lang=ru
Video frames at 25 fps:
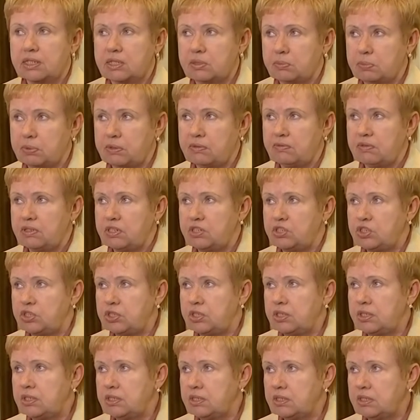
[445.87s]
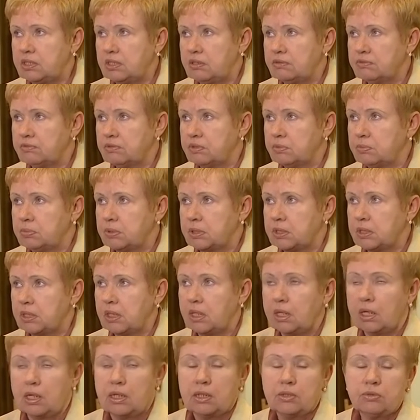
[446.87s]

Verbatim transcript: это привлечение на выборы.